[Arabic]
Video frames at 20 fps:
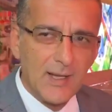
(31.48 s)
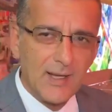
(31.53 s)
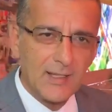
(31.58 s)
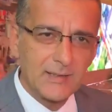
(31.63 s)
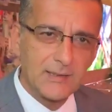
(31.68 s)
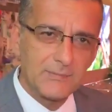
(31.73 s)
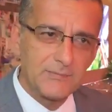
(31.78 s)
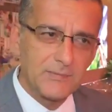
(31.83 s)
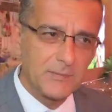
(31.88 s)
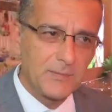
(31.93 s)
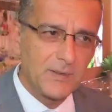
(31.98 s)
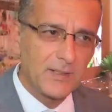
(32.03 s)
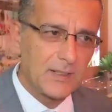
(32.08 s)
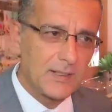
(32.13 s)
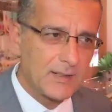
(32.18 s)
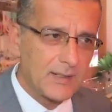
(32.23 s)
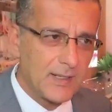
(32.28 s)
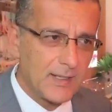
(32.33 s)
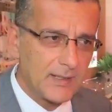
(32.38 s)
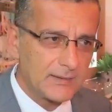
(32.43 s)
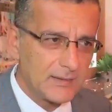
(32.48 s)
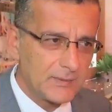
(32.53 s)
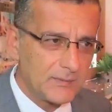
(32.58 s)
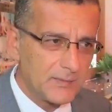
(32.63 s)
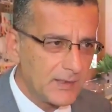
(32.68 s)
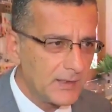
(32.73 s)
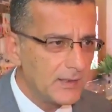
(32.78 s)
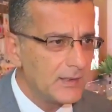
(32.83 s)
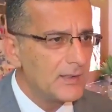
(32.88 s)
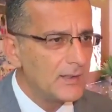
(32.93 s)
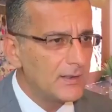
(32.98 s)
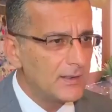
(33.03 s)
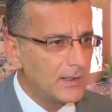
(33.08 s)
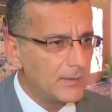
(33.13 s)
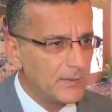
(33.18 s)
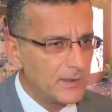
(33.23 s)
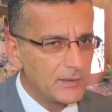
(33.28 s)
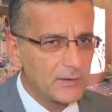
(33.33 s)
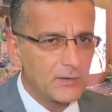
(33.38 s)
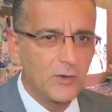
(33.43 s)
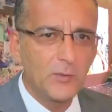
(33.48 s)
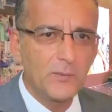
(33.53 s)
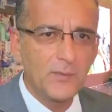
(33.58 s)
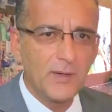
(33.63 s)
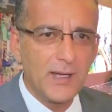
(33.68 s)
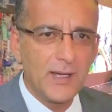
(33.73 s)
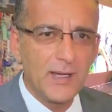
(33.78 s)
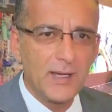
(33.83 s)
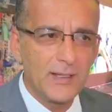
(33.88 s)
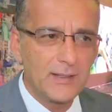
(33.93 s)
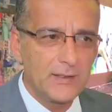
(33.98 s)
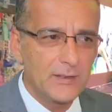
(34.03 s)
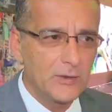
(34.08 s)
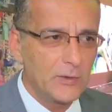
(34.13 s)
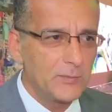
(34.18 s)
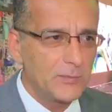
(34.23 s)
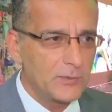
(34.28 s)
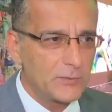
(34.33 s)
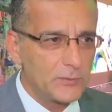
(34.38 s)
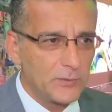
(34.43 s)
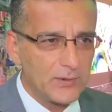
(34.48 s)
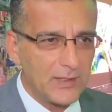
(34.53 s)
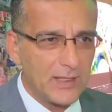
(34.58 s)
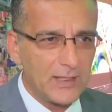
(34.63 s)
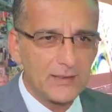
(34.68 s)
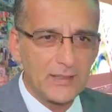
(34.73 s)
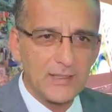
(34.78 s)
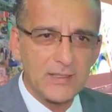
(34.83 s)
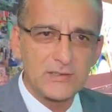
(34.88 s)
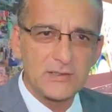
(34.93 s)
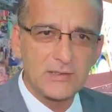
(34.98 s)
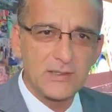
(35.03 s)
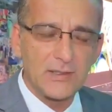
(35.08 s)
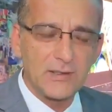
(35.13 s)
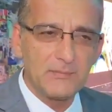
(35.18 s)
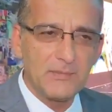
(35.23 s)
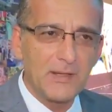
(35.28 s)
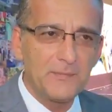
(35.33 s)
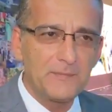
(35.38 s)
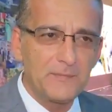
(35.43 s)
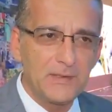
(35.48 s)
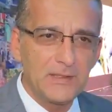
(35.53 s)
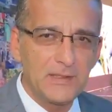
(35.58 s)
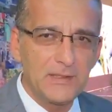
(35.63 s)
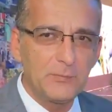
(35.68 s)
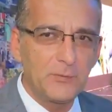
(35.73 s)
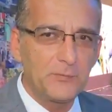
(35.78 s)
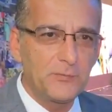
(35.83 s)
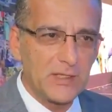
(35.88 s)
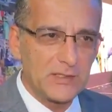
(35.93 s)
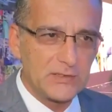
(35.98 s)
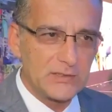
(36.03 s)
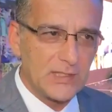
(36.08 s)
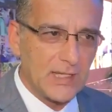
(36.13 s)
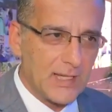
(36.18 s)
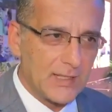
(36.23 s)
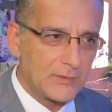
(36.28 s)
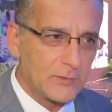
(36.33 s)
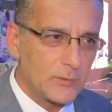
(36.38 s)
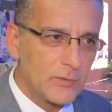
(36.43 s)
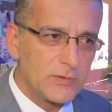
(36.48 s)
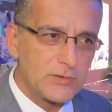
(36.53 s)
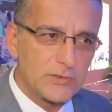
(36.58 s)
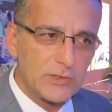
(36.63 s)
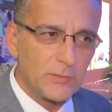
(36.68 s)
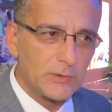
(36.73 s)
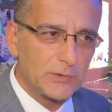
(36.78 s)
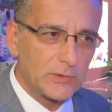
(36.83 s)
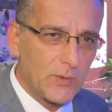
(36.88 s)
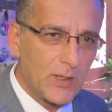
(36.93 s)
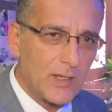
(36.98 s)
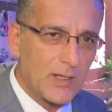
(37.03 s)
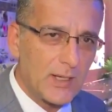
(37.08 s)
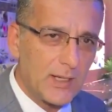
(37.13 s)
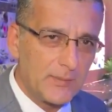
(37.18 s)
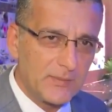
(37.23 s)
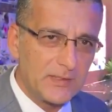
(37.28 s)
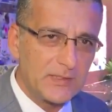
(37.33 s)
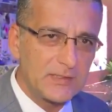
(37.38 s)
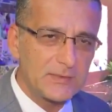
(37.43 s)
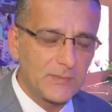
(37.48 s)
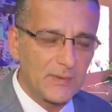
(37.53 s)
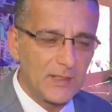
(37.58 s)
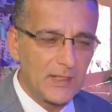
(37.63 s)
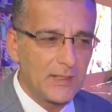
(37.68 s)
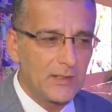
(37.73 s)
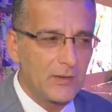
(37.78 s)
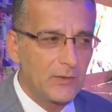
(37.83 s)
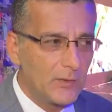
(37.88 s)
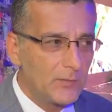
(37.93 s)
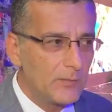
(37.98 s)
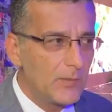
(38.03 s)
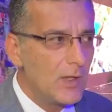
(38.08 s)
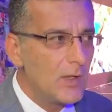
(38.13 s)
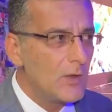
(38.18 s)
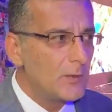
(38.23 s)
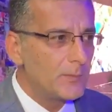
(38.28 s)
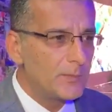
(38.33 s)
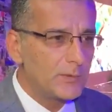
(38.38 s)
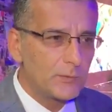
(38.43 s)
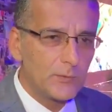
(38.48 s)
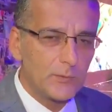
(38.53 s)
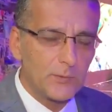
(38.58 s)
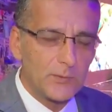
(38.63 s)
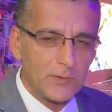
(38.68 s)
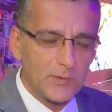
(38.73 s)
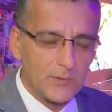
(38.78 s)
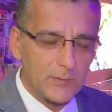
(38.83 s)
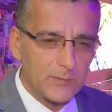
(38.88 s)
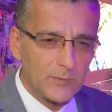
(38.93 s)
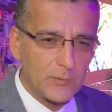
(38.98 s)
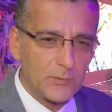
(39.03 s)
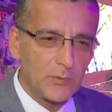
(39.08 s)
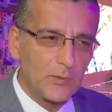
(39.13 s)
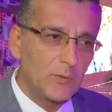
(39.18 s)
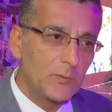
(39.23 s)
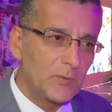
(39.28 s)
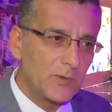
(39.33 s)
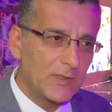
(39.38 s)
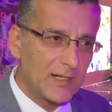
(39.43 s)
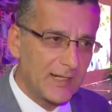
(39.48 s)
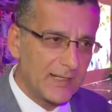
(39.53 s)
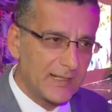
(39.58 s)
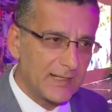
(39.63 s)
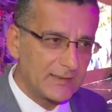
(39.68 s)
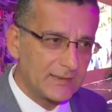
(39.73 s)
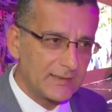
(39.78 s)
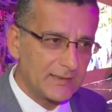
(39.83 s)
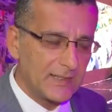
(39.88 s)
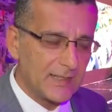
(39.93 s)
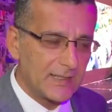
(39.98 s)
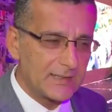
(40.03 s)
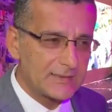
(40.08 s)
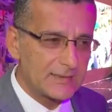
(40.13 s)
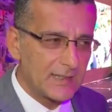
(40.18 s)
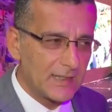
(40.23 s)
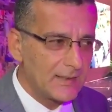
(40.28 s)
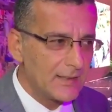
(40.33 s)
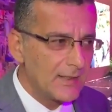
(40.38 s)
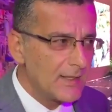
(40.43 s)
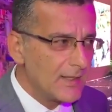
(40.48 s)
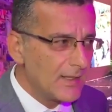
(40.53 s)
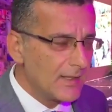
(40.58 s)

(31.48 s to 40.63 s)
حتى في المره القادمه لما يطلعوا مع اهاليهم بيكون هذه الاشياء ما في مفاجات كل شيء متوقع بالنسبه لهم بتكون بتكون الامور الحياتيه اسهل